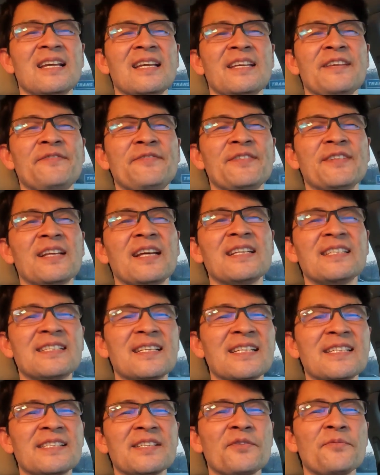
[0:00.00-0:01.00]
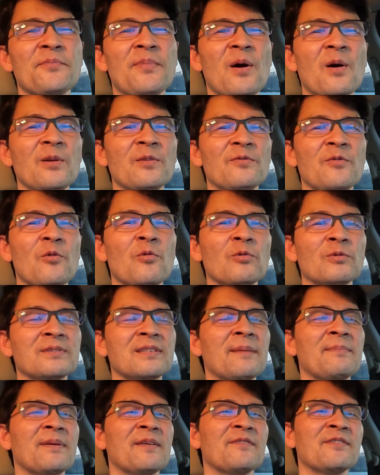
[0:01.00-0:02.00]
e finalizei em São Paulo e vou
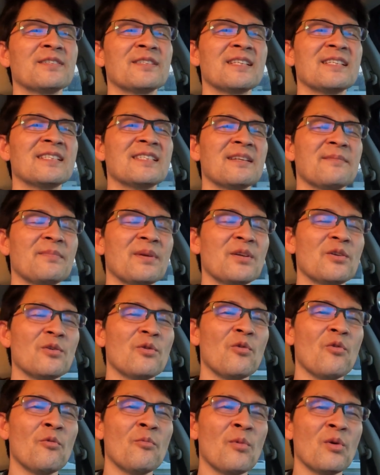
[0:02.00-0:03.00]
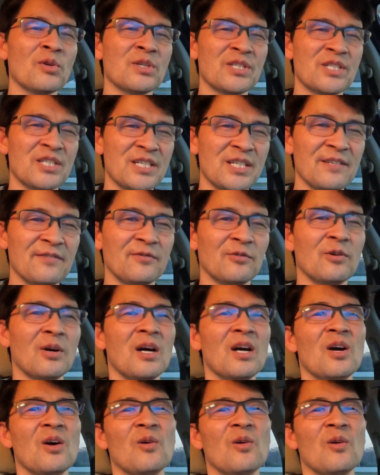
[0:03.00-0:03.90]
contar para vocês também o motivo.